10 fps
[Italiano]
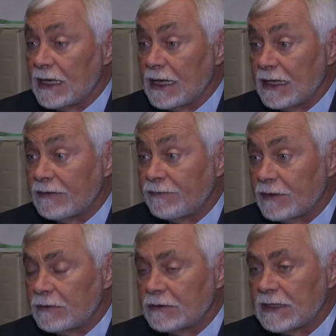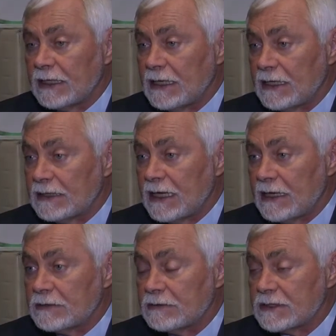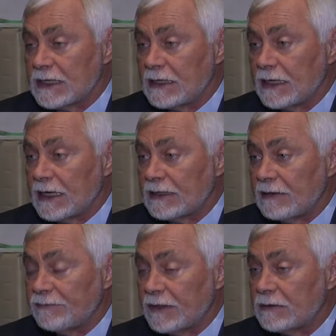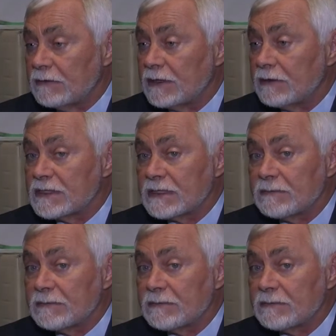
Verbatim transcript: La difficoltà della diagnosi è legata al fatto che queste